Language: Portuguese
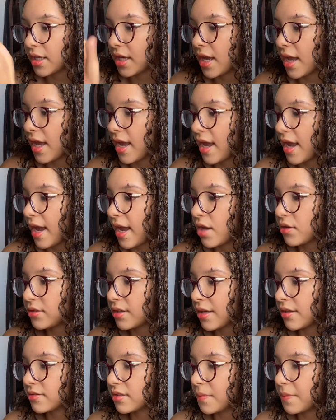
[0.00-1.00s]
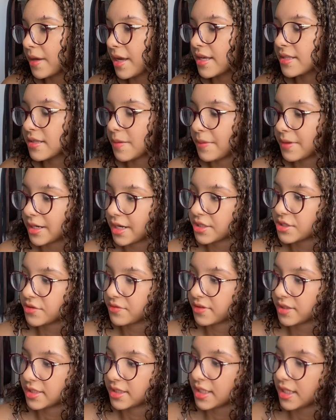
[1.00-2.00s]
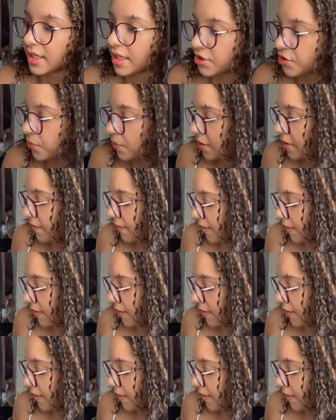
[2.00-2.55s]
É... eu tenho esse aplicativo aqui que, tipo, ele